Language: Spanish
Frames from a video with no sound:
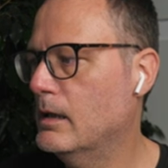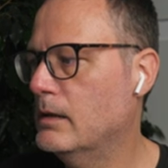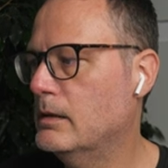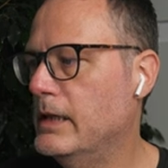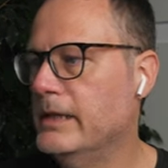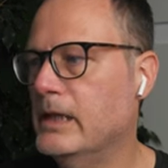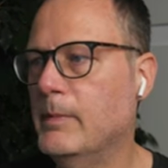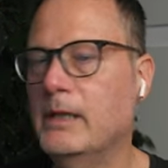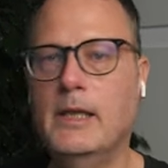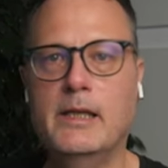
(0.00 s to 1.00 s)

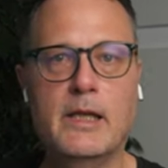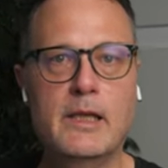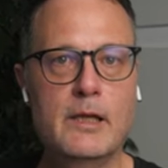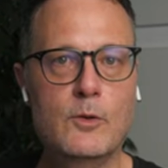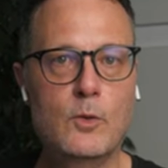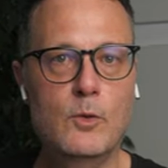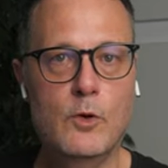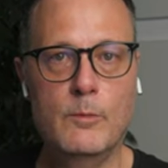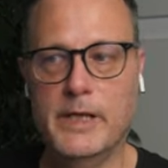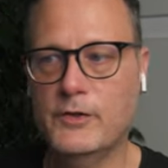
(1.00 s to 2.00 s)
directamente añadir un
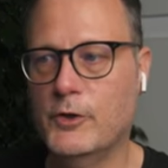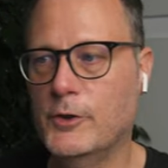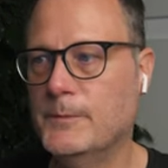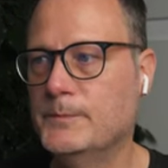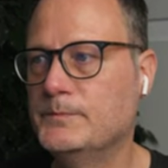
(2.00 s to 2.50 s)
compresor.